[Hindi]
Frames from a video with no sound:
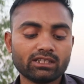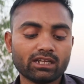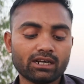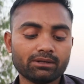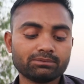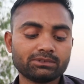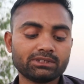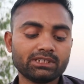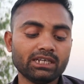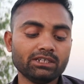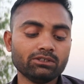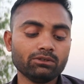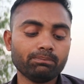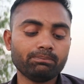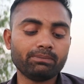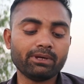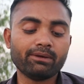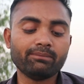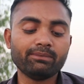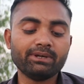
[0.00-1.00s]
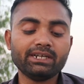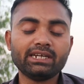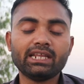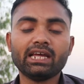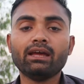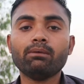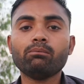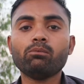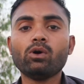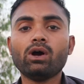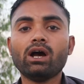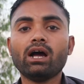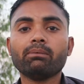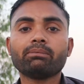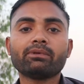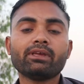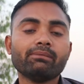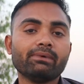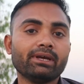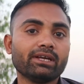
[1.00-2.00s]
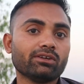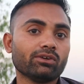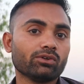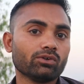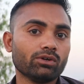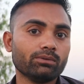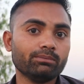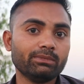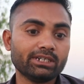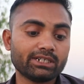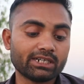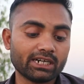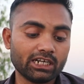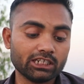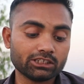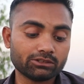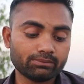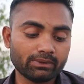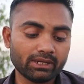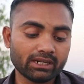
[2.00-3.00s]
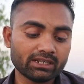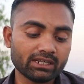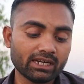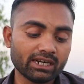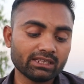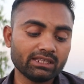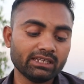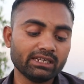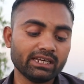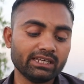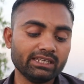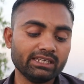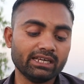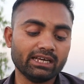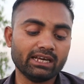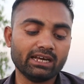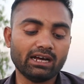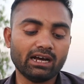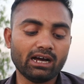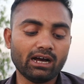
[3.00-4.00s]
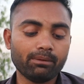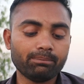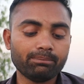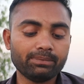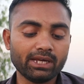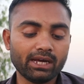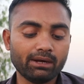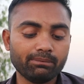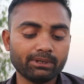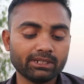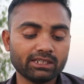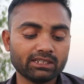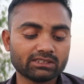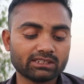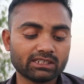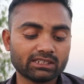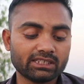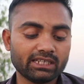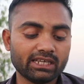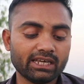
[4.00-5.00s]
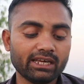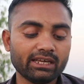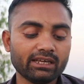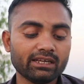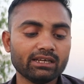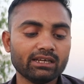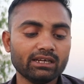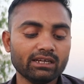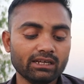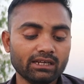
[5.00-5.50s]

तरफ से जो पेमेंट है वो आपके बैंक अकाउंट में ट्रांसफ़र कर दी गई है आप यहाँ पर देख सकते हैं